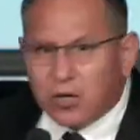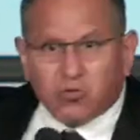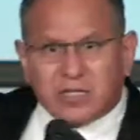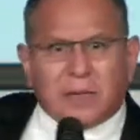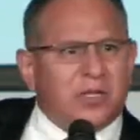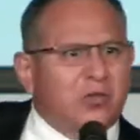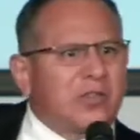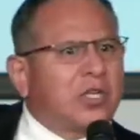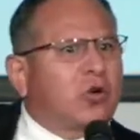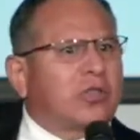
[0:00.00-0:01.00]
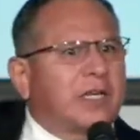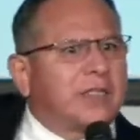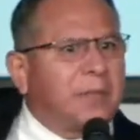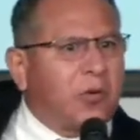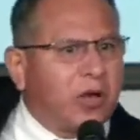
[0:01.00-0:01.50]
¿Ustedes han visto ese chicote que se
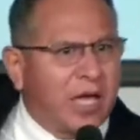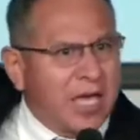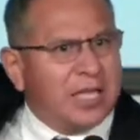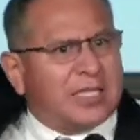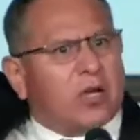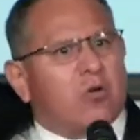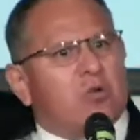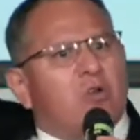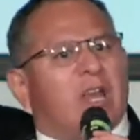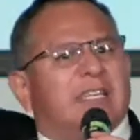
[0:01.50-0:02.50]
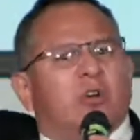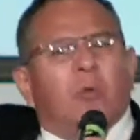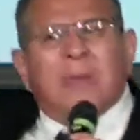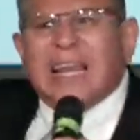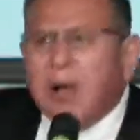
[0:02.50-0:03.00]
le pone con, el que se
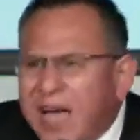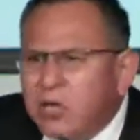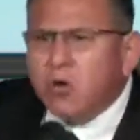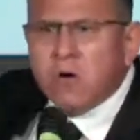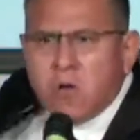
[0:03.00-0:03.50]
golpea al caballo?